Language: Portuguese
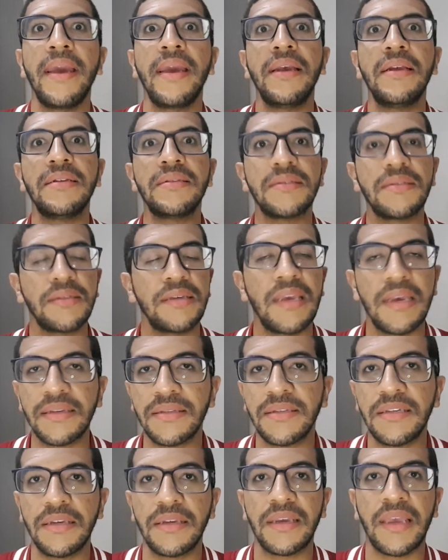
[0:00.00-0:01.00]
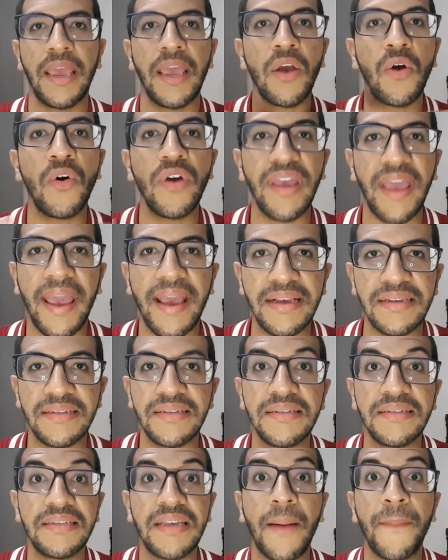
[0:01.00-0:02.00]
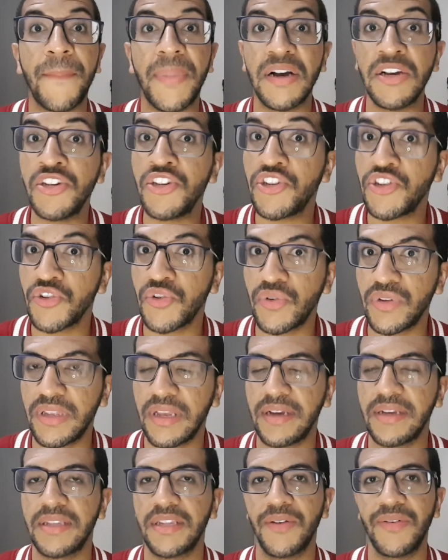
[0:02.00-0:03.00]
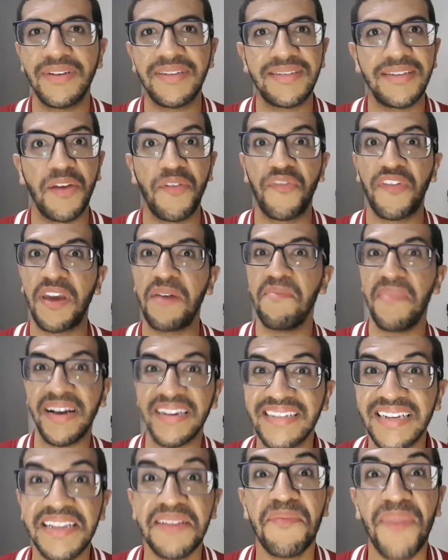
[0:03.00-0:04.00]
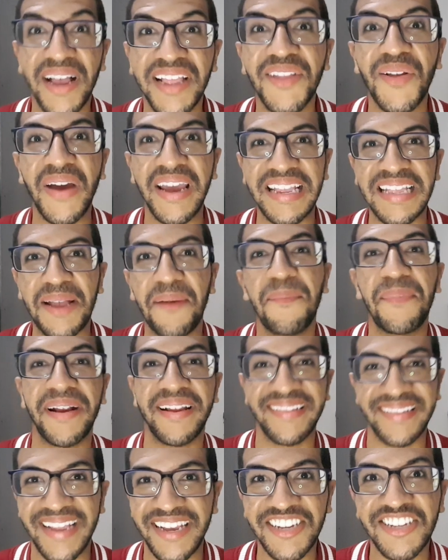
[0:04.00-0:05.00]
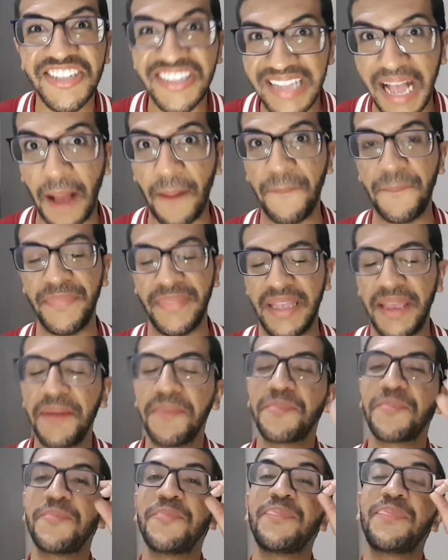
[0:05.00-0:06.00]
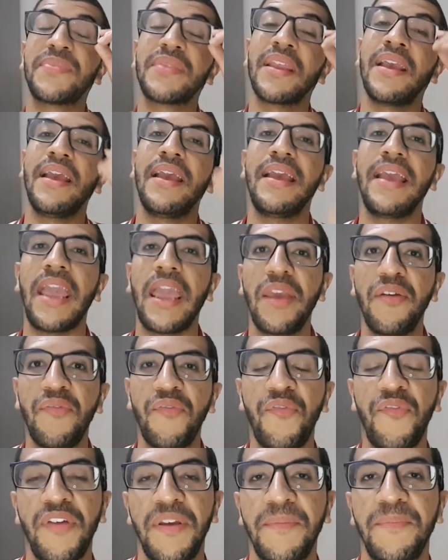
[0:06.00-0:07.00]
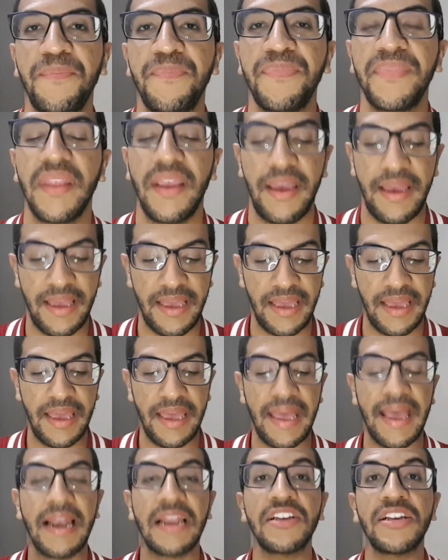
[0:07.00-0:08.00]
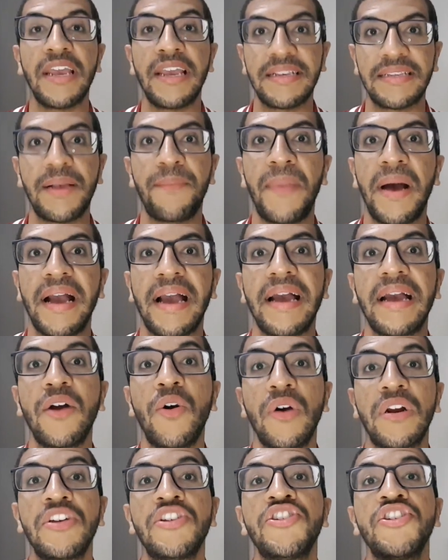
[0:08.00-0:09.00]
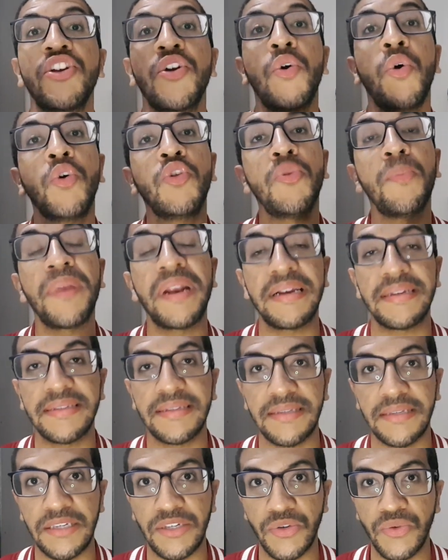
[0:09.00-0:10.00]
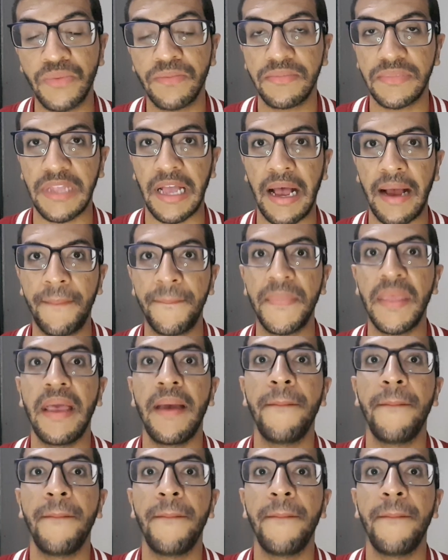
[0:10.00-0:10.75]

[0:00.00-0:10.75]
e, e, assim, quem conhece se apaixona. Então, assim, eu fiquei mais animada ainda para testar, né? Enfim, é, ela, essa marca agora chegou no Brasil, tá?